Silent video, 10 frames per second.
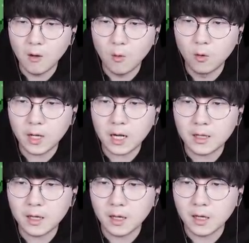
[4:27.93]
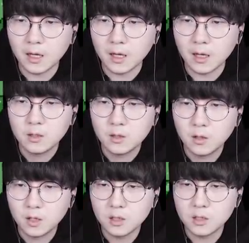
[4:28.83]
오래가네
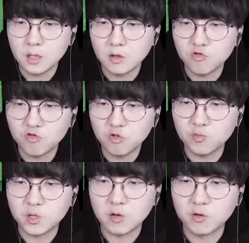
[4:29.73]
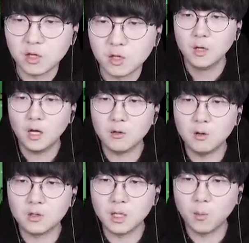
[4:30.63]
여기를 일단 뚫어둡시다 우리 아
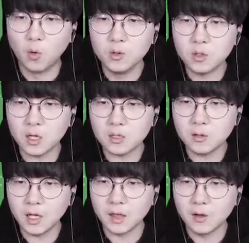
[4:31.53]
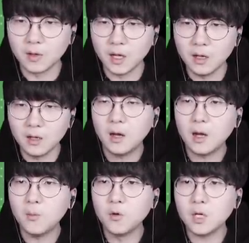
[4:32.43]
이거 근데 몬스터 같은 건 안 나오나?
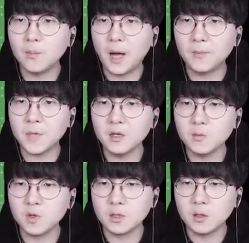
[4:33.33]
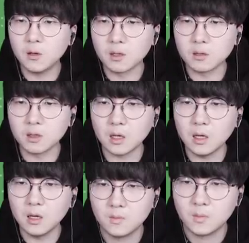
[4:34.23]
아까 보니까 밤 개념도 있던 것
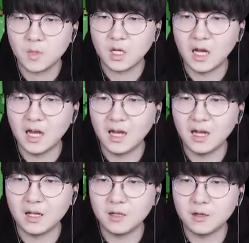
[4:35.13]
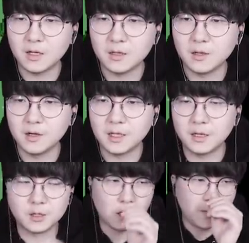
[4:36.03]
같던데 자 이렇게 해서
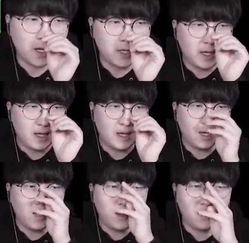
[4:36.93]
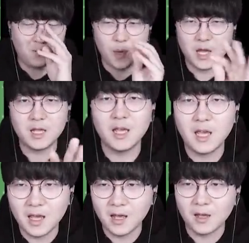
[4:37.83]
일단 저만의
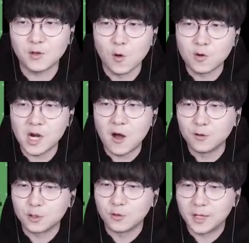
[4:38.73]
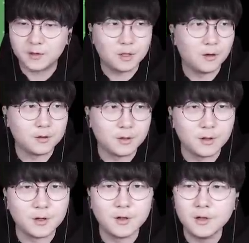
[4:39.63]
미니 동굴 하우스
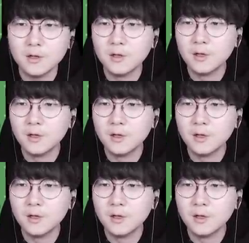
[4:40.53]
완성되었어요